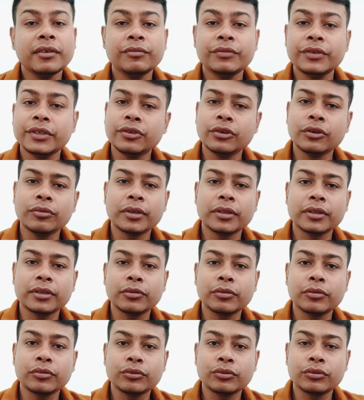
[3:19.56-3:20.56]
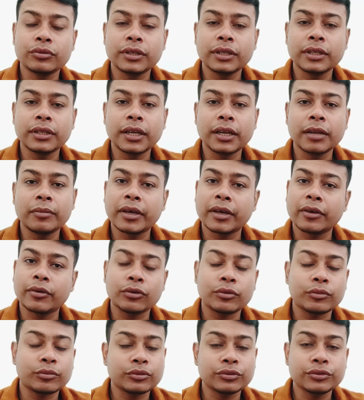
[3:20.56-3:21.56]
ভিডিওর মাধ্যমে উত্তর দিয়ে দিলাম এখনো
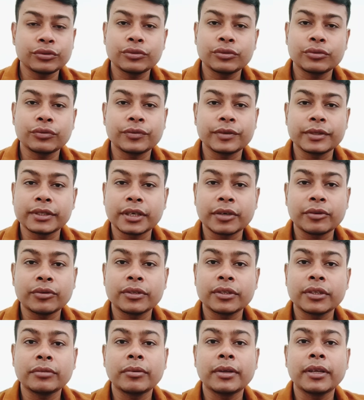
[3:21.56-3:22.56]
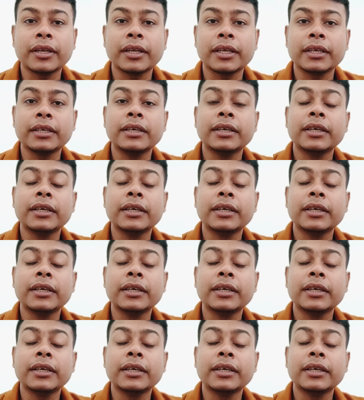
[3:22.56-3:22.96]
পর্যন্ত ভিসা করতে পারি নাই